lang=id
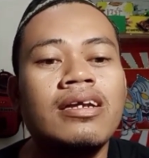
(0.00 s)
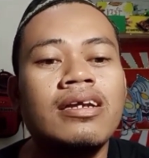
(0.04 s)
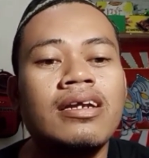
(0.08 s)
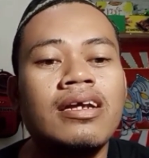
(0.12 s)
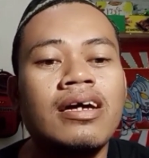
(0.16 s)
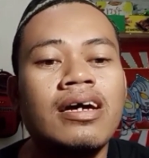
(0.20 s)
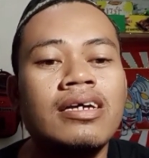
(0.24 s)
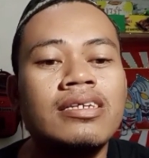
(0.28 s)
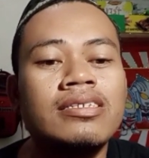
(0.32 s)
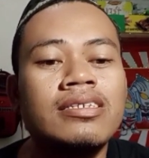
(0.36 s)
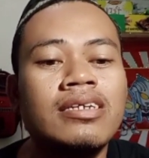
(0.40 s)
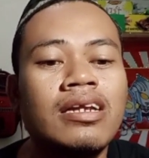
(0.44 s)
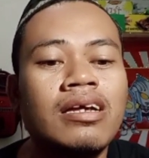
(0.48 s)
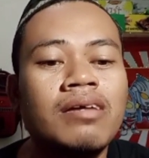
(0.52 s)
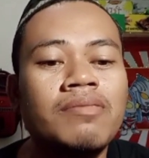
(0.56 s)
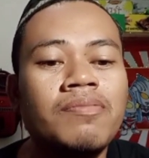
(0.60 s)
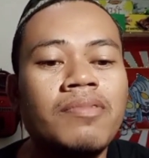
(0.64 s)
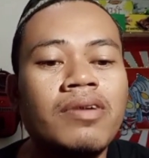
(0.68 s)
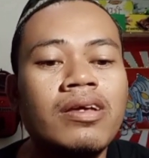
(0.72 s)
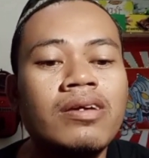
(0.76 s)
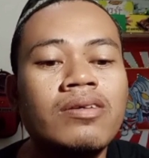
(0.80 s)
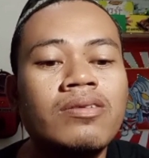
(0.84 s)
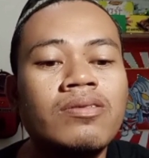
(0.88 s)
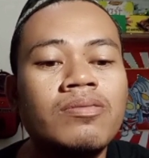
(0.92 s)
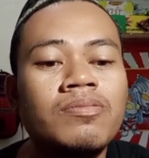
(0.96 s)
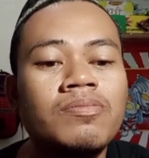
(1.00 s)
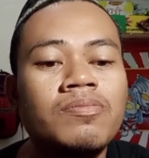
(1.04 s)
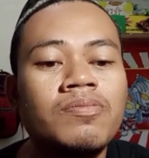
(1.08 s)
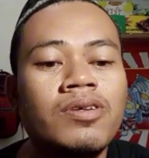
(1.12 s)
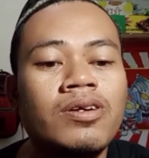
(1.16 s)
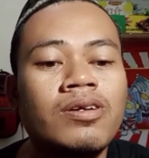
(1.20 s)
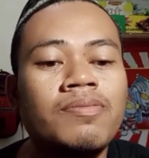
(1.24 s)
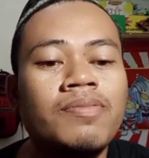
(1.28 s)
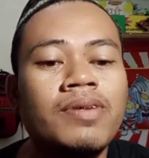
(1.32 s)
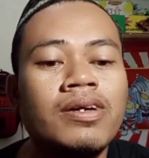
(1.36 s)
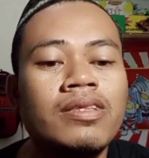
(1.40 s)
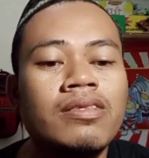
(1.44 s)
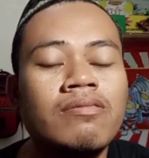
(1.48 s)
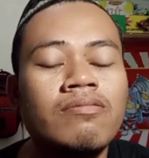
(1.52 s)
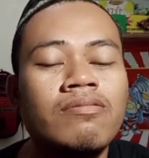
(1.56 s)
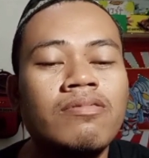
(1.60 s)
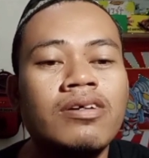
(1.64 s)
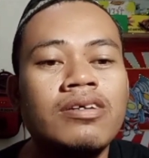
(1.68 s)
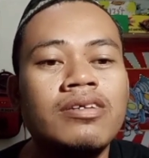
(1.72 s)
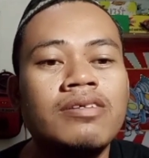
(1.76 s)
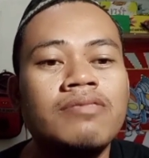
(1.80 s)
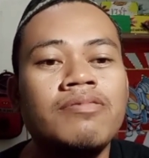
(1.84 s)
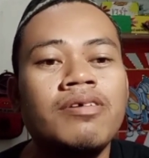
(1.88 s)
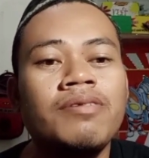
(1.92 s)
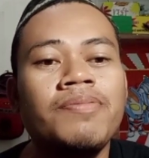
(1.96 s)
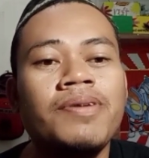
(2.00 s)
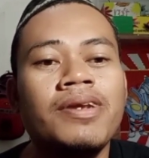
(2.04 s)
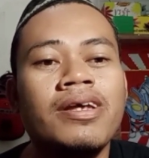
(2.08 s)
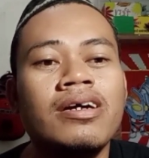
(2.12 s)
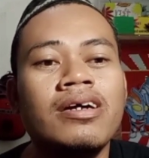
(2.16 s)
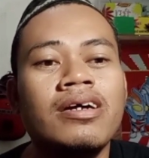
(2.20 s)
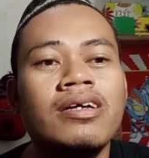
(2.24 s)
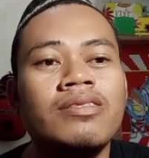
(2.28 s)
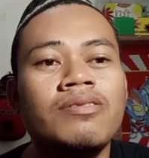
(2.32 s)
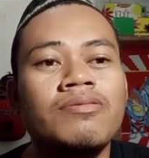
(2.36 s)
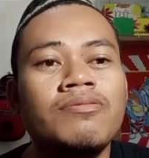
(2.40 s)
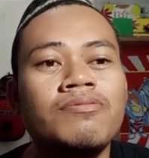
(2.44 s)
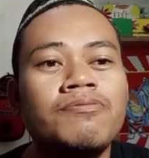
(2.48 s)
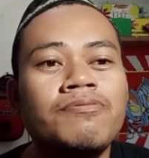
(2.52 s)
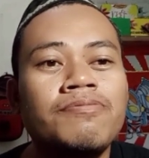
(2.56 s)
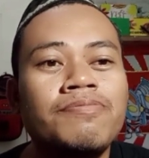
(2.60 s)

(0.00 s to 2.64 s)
Assalamualaikum warahmatullahi wabarakatuh.